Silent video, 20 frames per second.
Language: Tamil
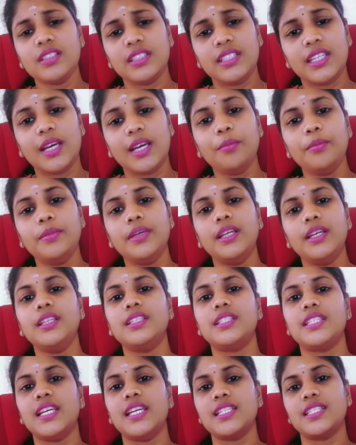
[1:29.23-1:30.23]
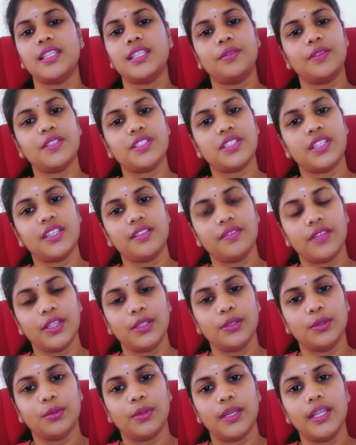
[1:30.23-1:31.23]
நம்ம டியா சத்வாச்சாரி
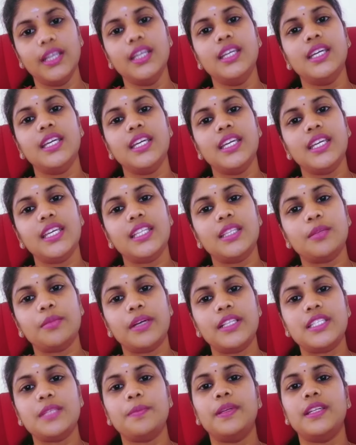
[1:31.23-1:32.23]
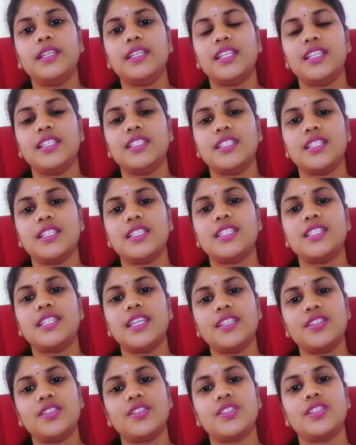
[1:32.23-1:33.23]
வெள்ளூரில் இந்த மல்டிபிள் இன்டெலிஜென்ஸ்
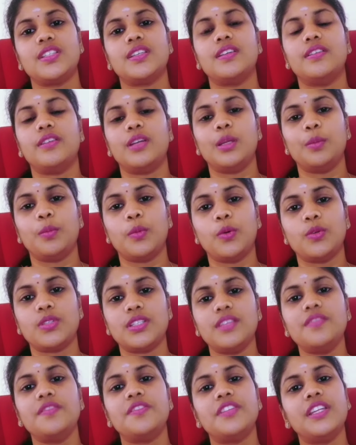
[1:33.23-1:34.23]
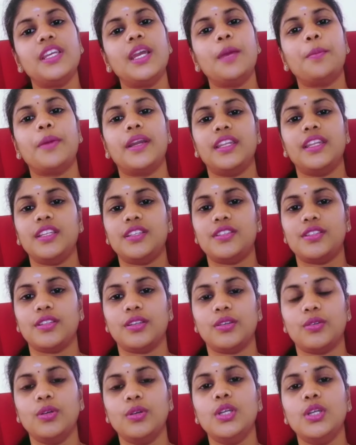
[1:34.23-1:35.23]
டெஸ்ட் ரிப்போர்ட்டை ஃப்ரீயாக
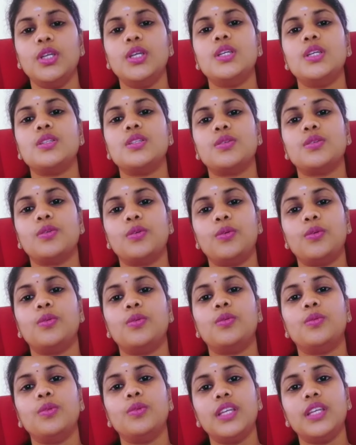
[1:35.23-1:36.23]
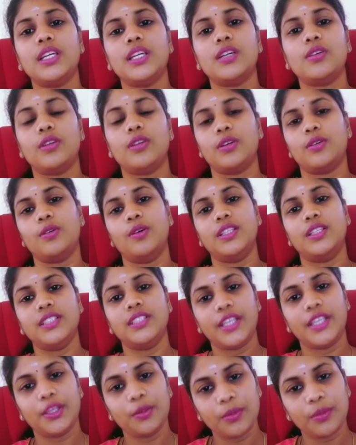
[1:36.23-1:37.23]
பண்ணிகிட்ருக்கோம் ஸோ உங்களோட
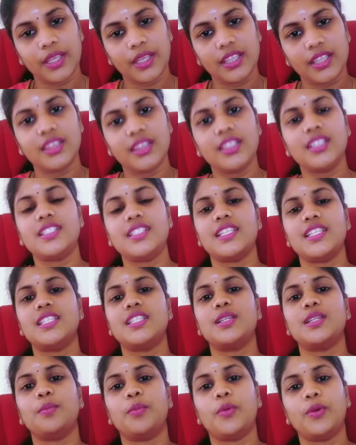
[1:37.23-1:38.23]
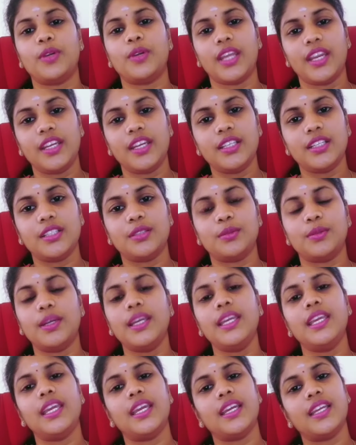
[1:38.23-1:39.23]
குழந்தைக்கும் இந்த டெஸ்ட் ரிப்போர்ட் எடுக்கணும்னா
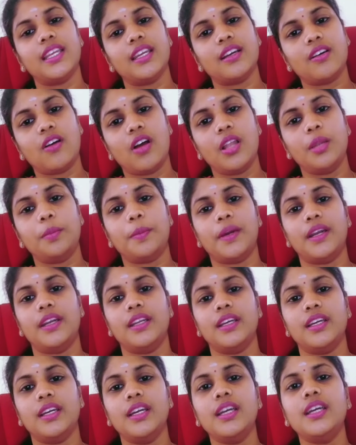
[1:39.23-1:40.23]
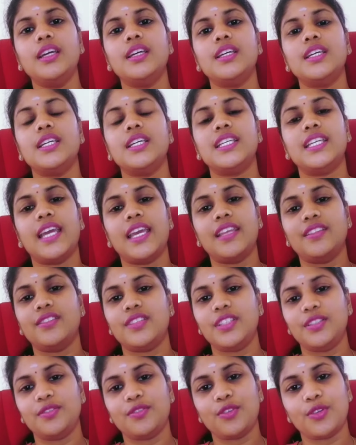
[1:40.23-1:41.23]
எங்களை கால் பண்ணுங்கள் நைன்
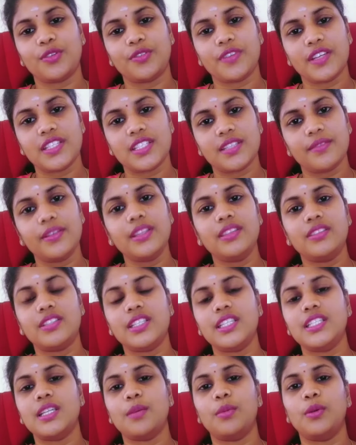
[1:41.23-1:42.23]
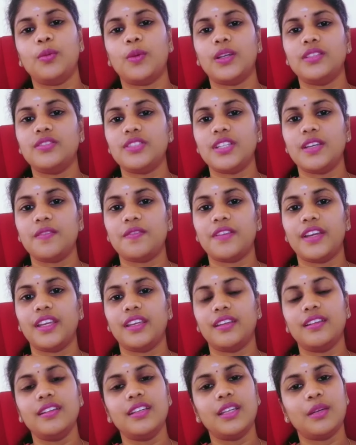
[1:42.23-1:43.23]
த்ரீ ஃபோர் ஃபைவ் செவன் த்ரீ டபுள் ஒன் த்ரீ
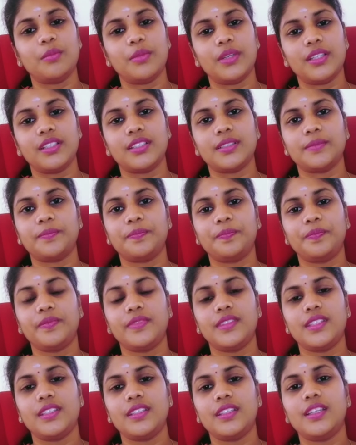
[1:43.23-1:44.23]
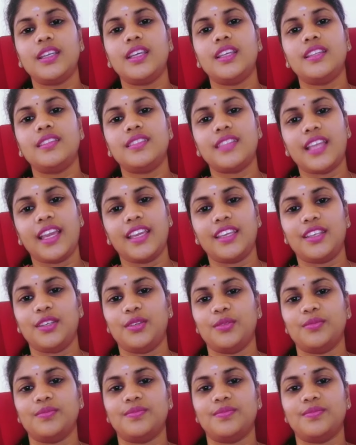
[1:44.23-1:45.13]
ஃபைவ்ங்கிற நம்பருக்கு தேங்க்யூ